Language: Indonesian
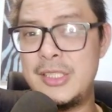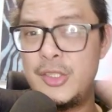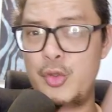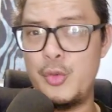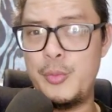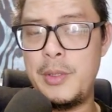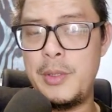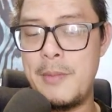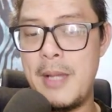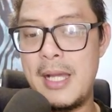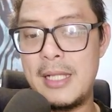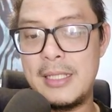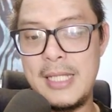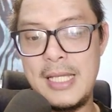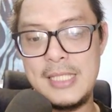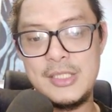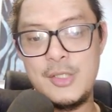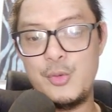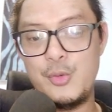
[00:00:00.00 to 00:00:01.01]
ini newbie banget
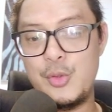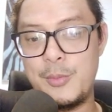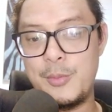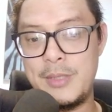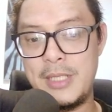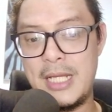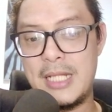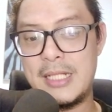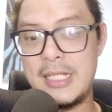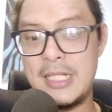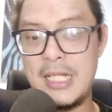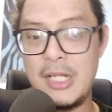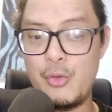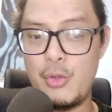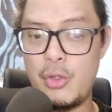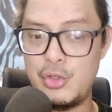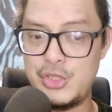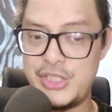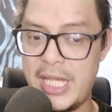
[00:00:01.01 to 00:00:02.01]
guys ya untuk mendengarkan
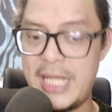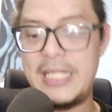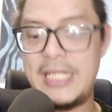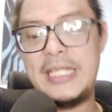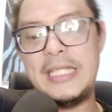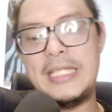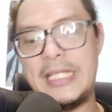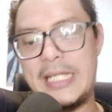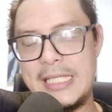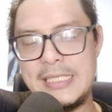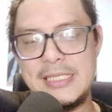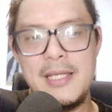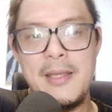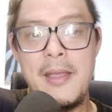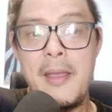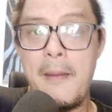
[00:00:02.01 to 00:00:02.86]
lagu-lagu shiny ini guys.